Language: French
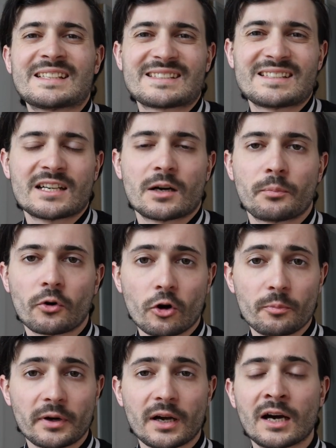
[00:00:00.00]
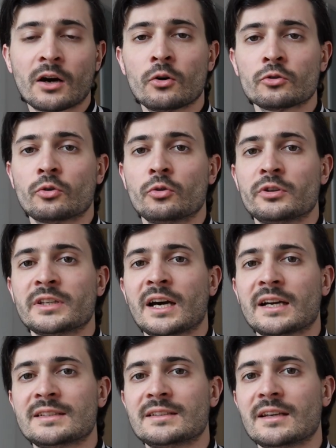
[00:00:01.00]
assez impropres à rendre le
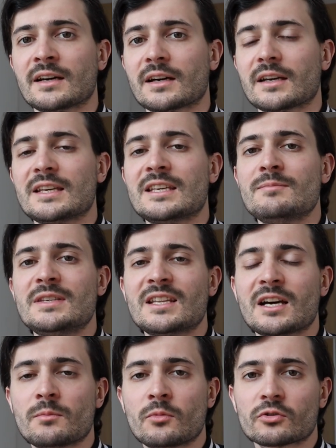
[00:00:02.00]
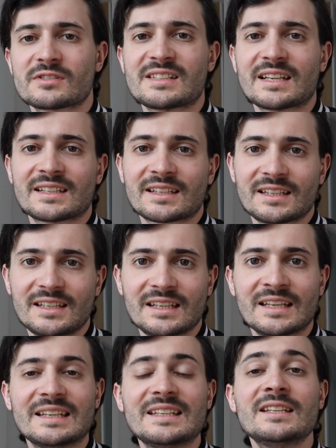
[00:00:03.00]
caractère éminemment sacré
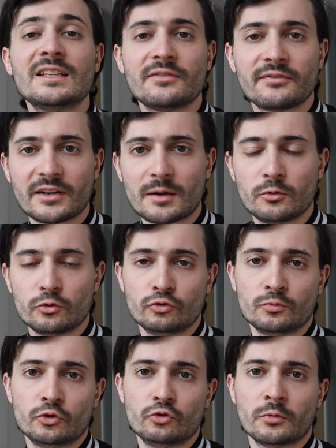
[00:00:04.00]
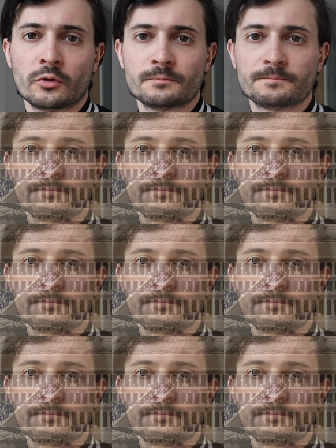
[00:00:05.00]
et ineffable du monument.